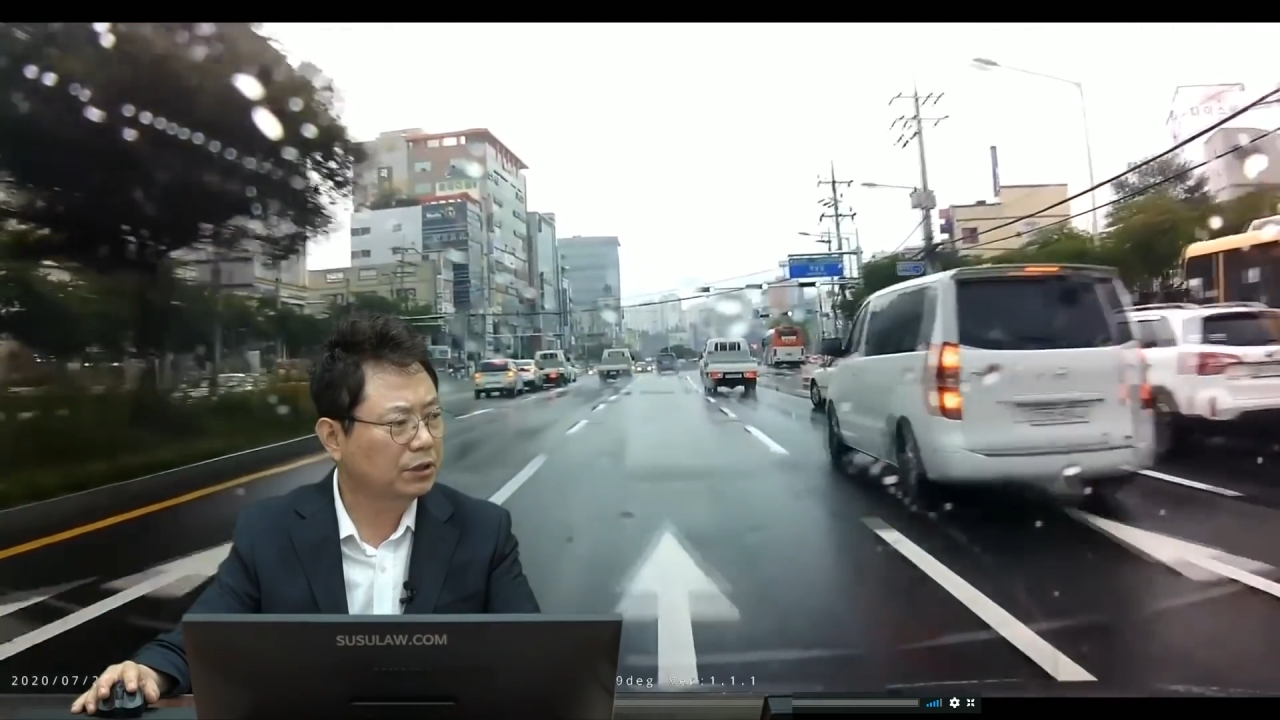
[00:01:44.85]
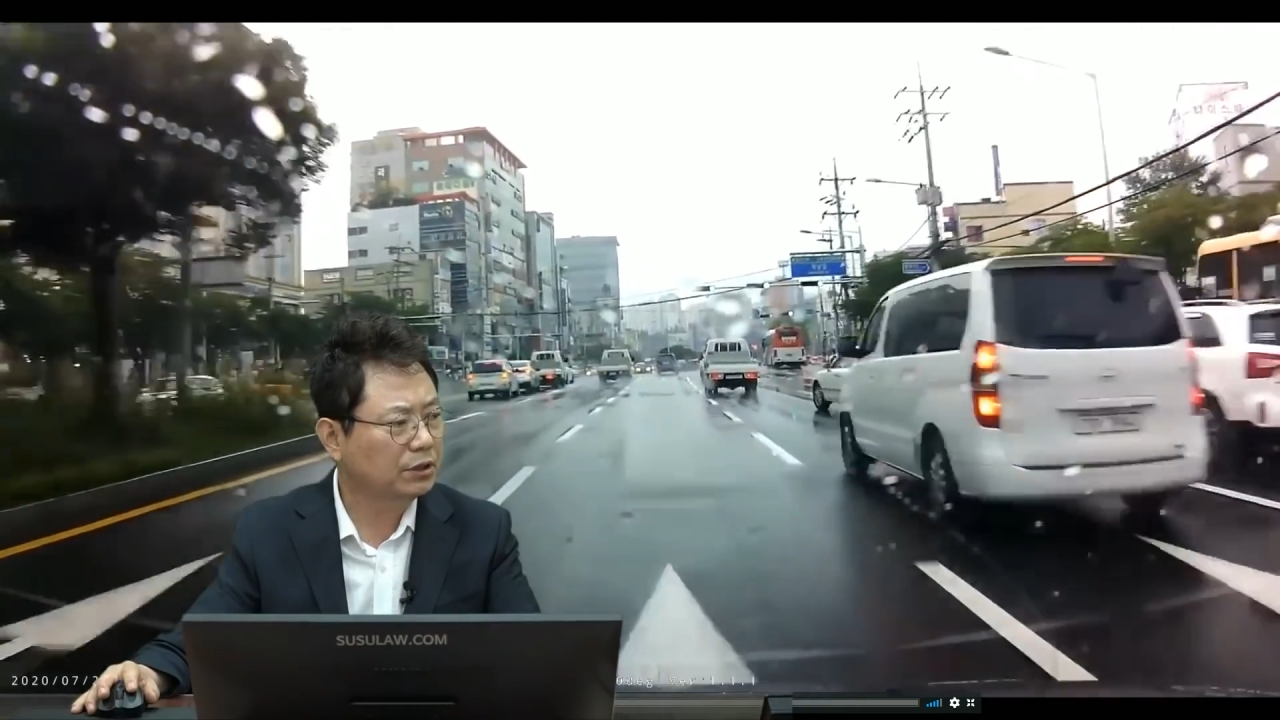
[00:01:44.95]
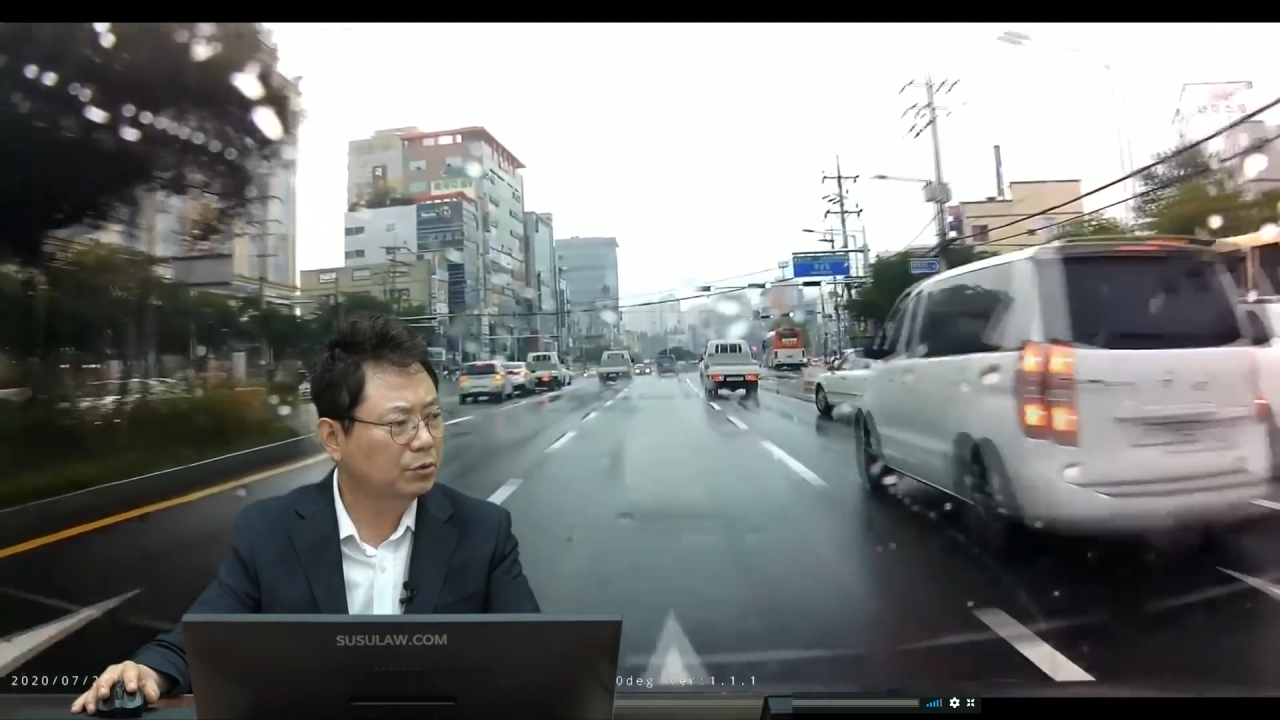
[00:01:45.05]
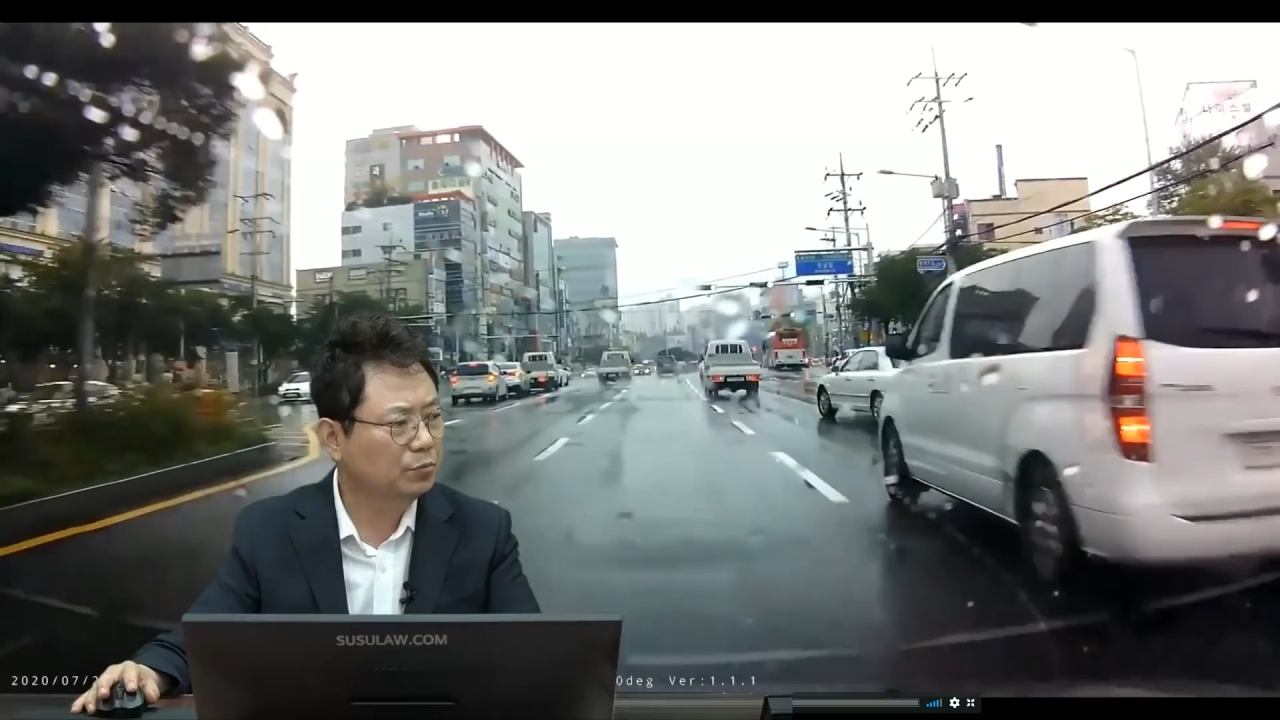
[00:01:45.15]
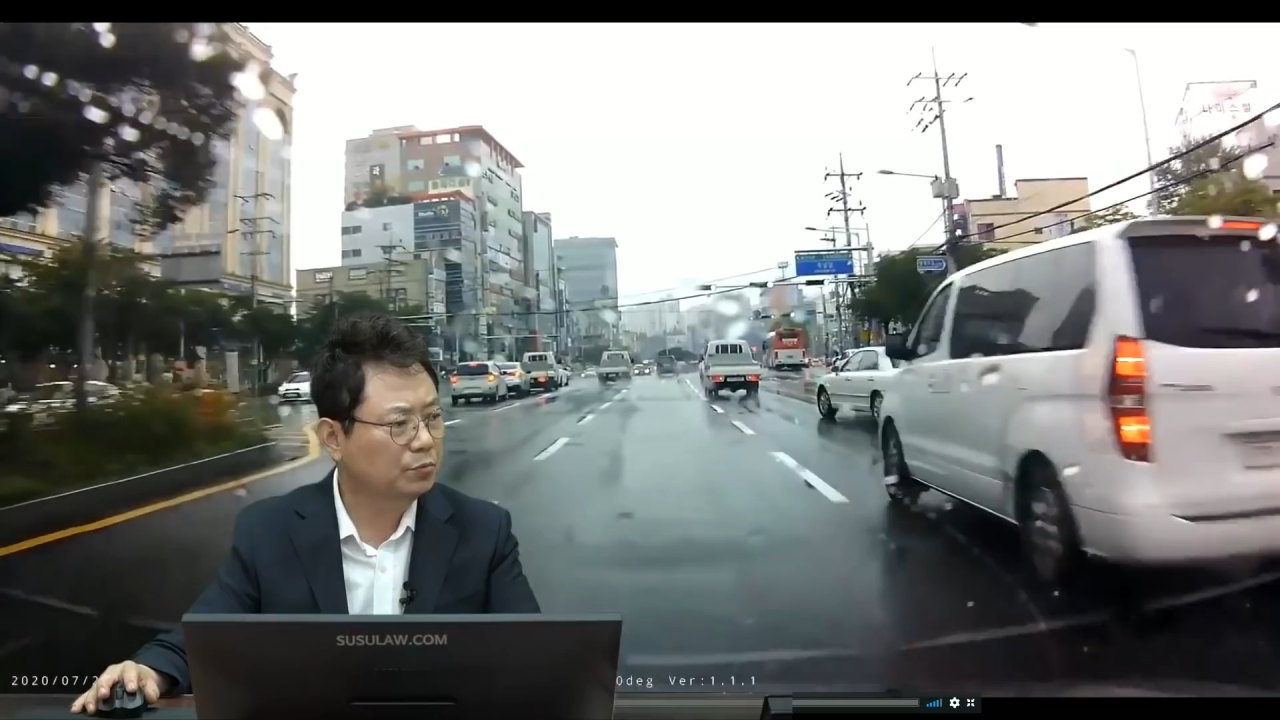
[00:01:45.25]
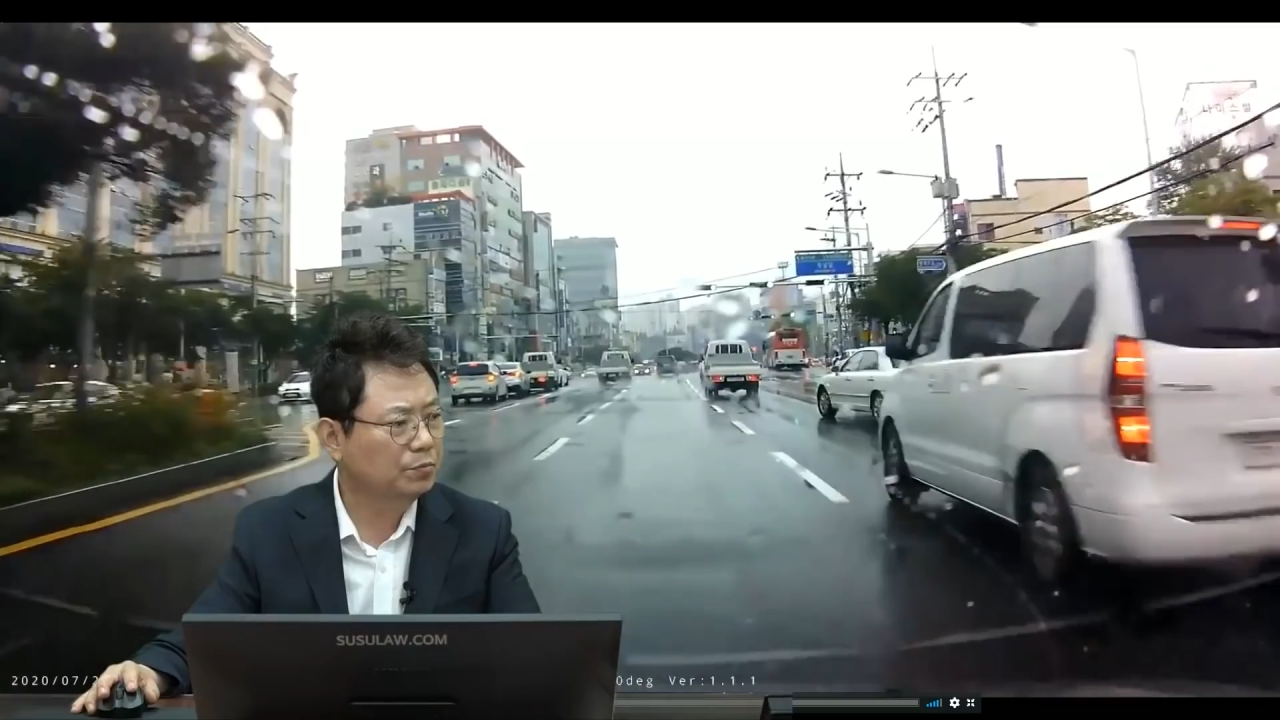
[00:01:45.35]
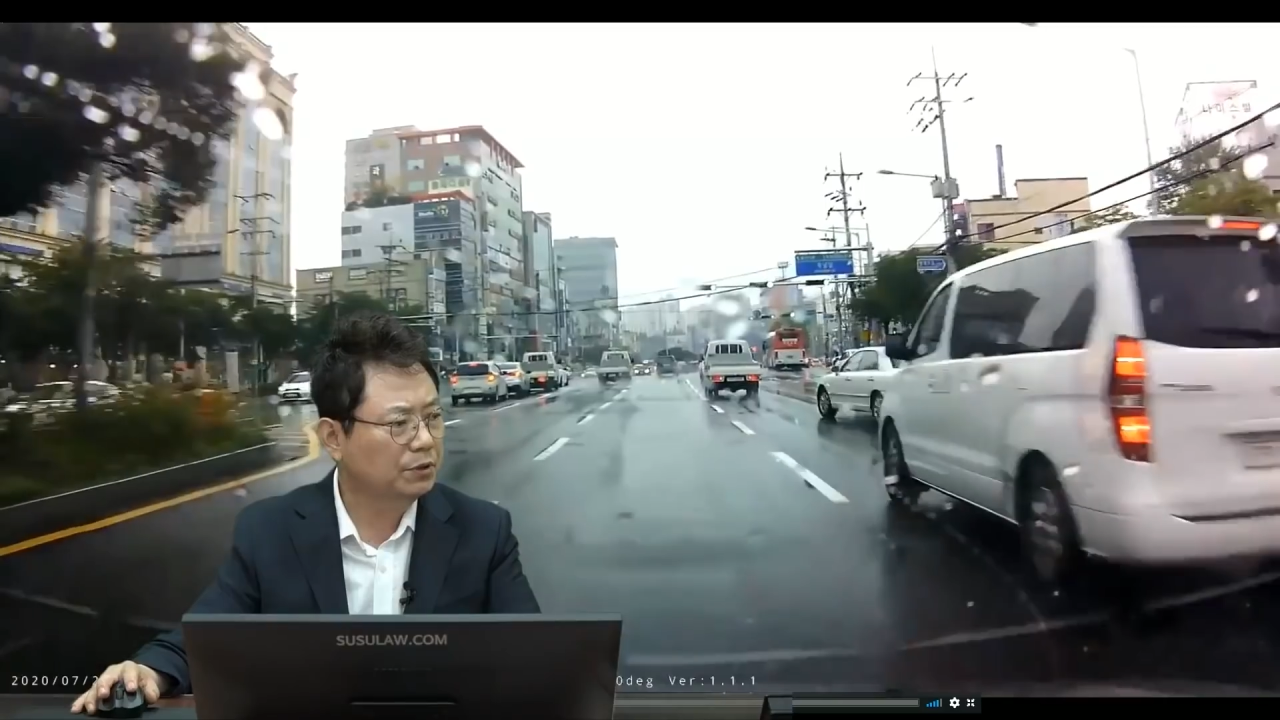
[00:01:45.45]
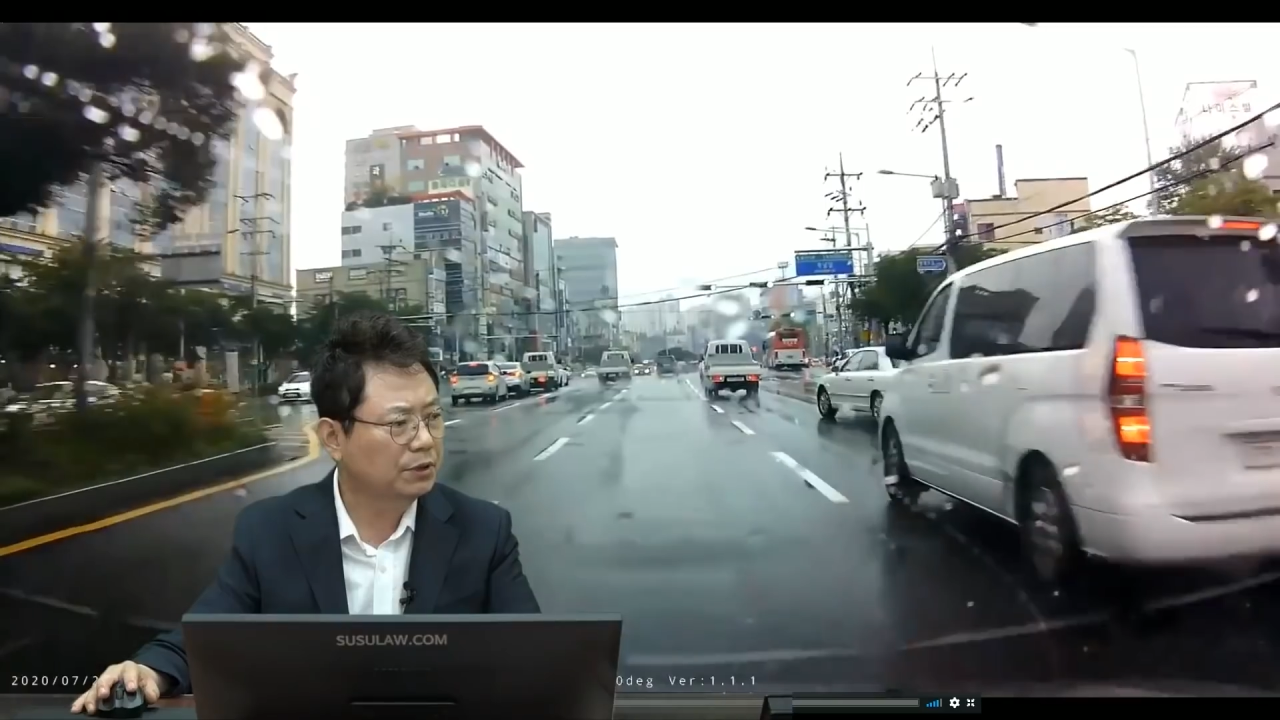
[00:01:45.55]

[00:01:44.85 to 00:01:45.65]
차들이 좀